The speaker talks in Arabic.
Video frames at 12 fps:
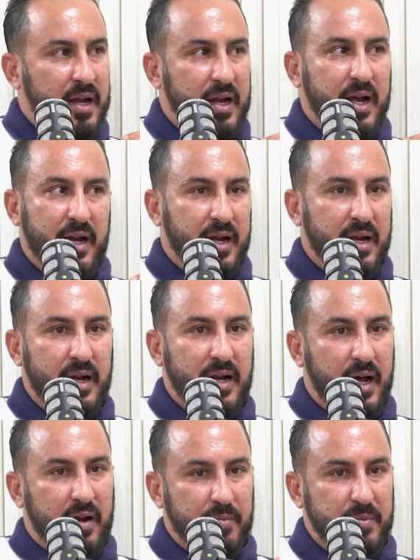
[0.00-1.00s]
لا لا
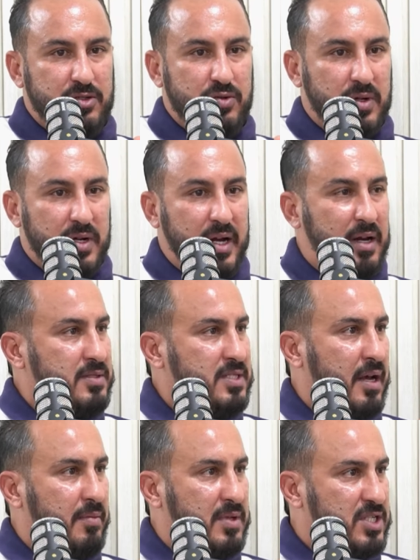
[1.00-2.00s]
نعرف بيان سور انا بس
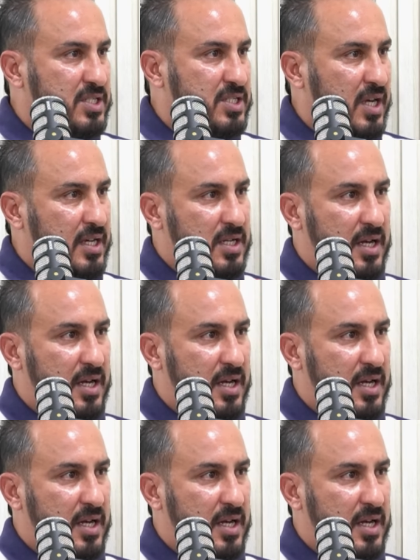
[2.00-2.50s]
ما نشجعش